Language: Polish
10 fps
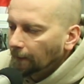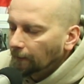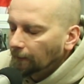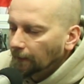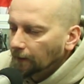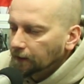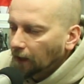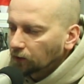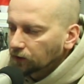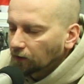e,
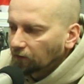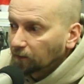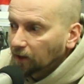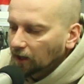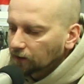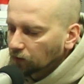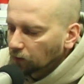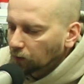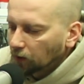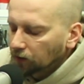jakoś tam w miarę
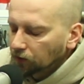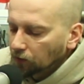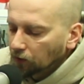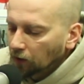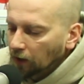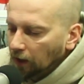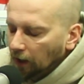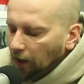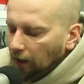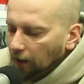sobie poradziło
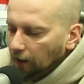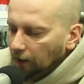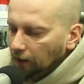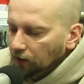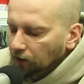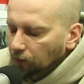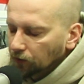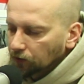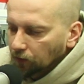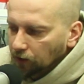i nie
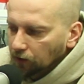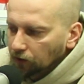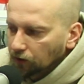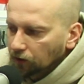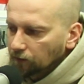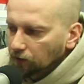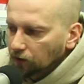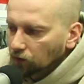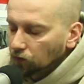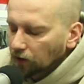poniosło jakichś
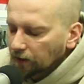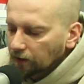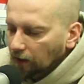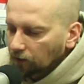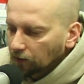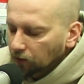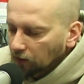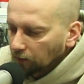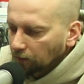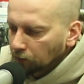rzeczywiście dużych strat na
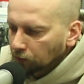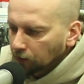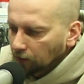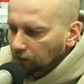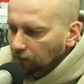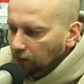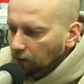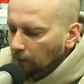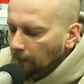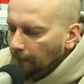przykład do frontu
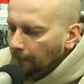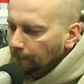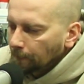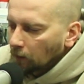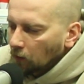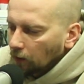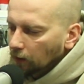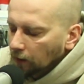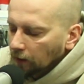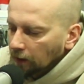narodowego.
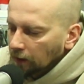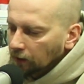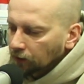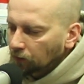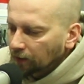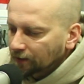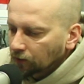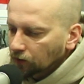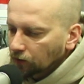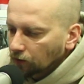E, natomiast
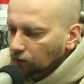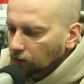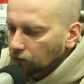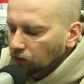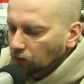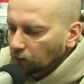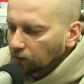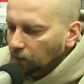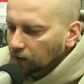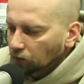to co, to, co
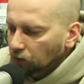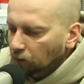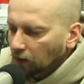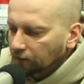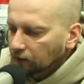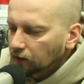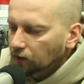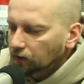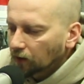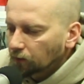mówi Mateusz
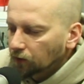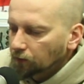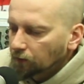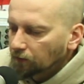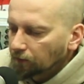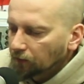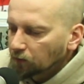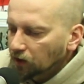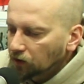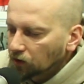Morawiecki, to jest jakby do, w
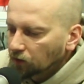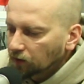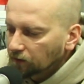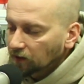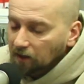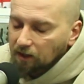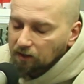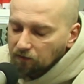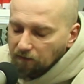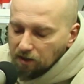pewnym sensie do przewidzenia,
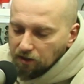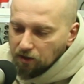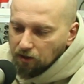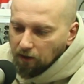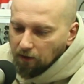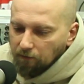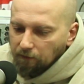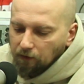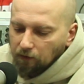ale też ważne, że w